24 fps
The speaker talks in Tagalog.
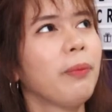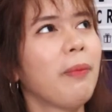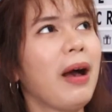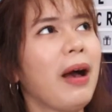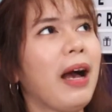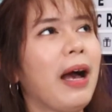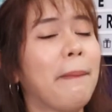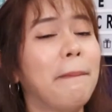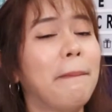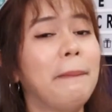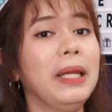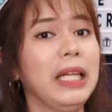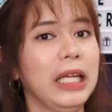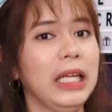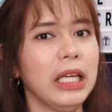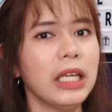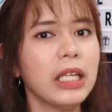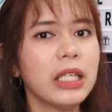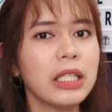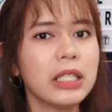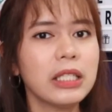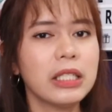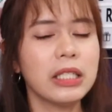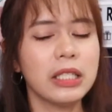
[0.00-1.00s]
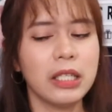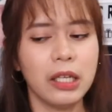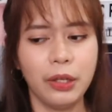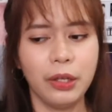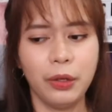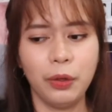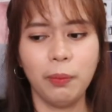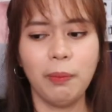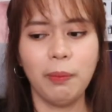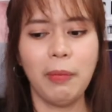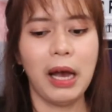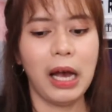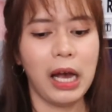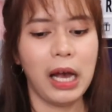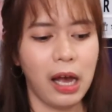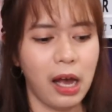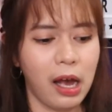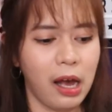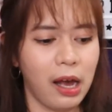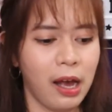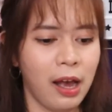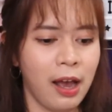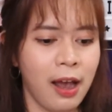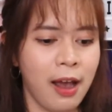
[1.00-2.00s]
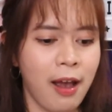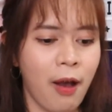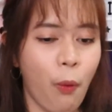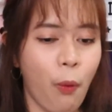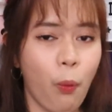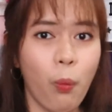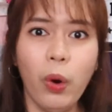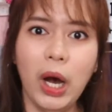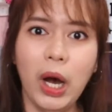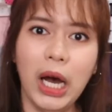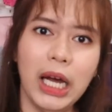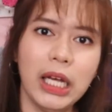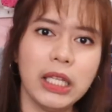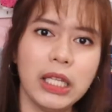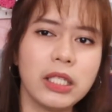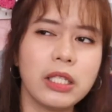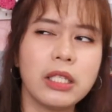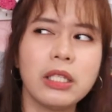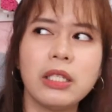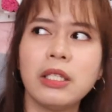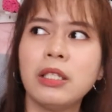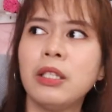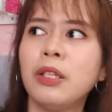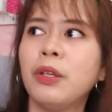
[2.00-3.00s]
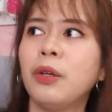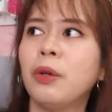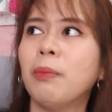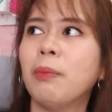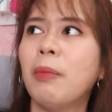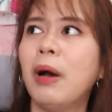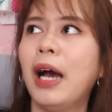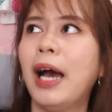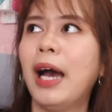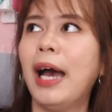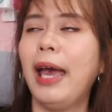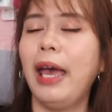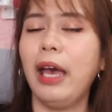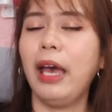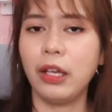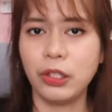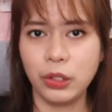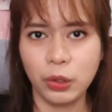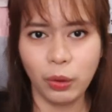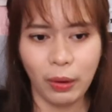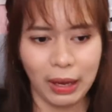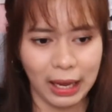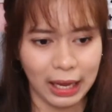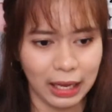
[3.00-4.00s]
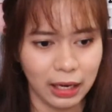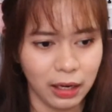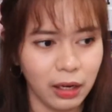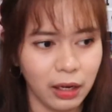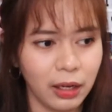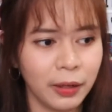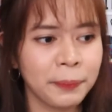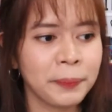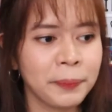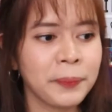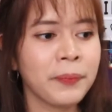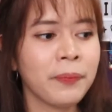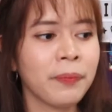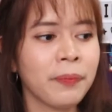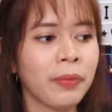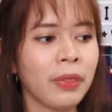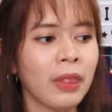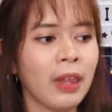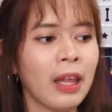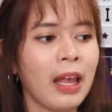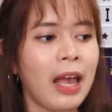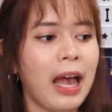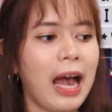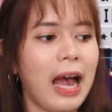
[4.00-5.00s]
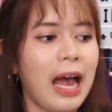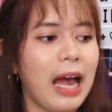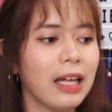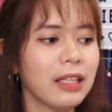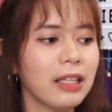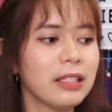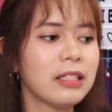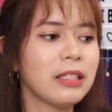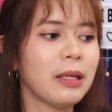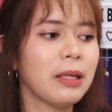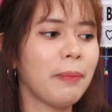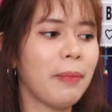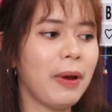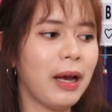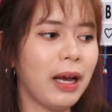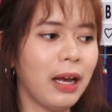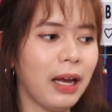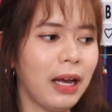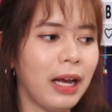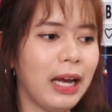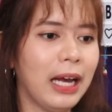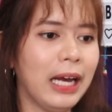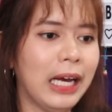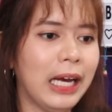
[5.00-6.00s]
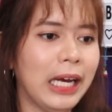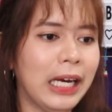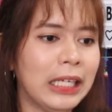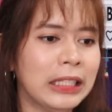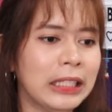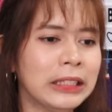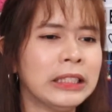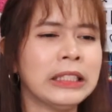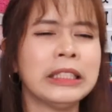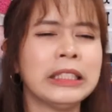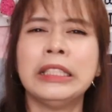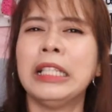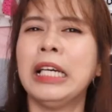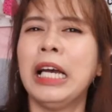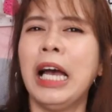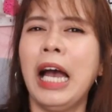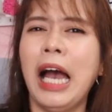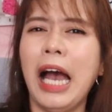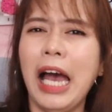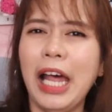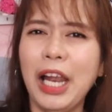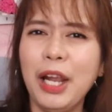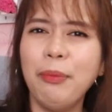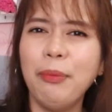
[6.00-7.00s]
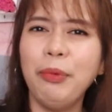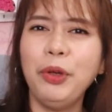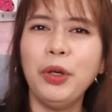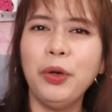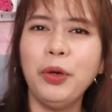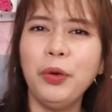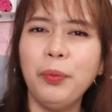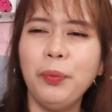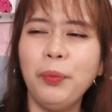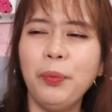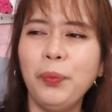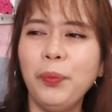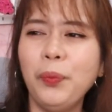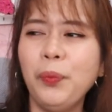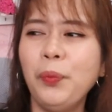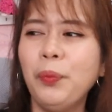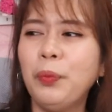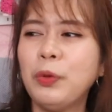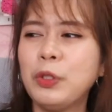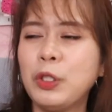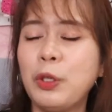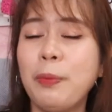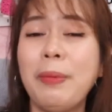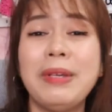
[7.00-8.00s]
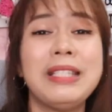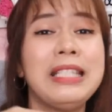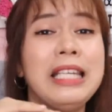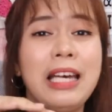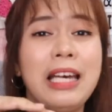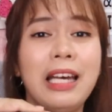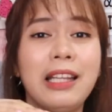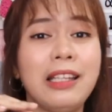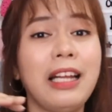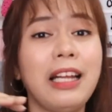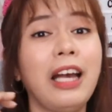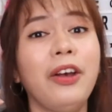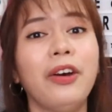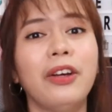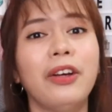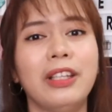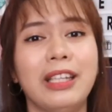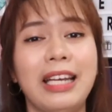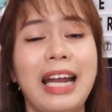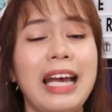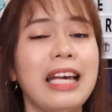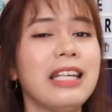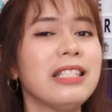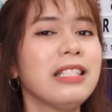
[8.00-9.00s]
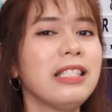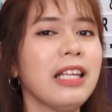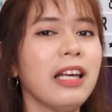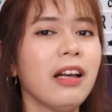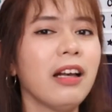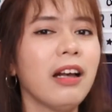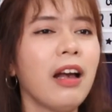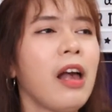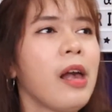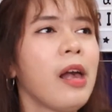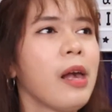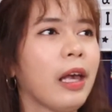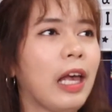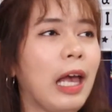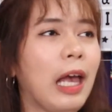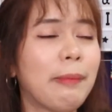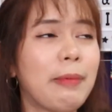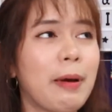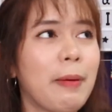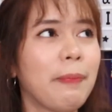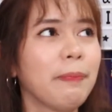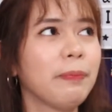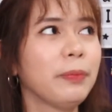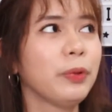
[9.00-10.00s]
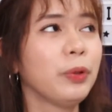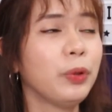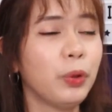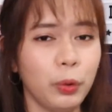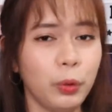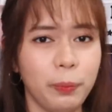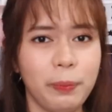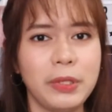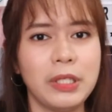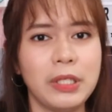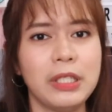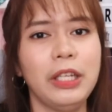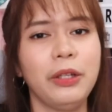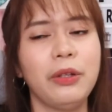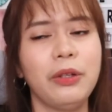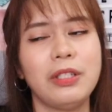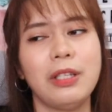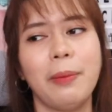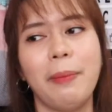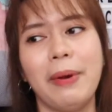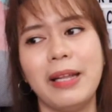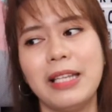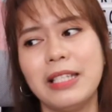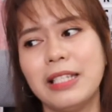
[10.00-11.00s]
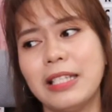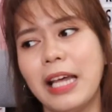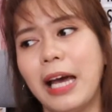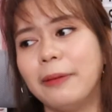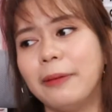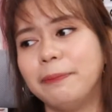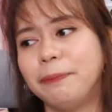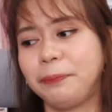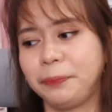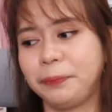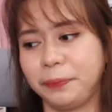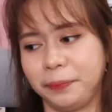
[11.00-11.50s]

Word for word: yung mga Blinks, yung mga wants, yung mga XOL, at sa mga, alam mo yung sumisikat ngayon, rising K-pop groups dito sa bansa.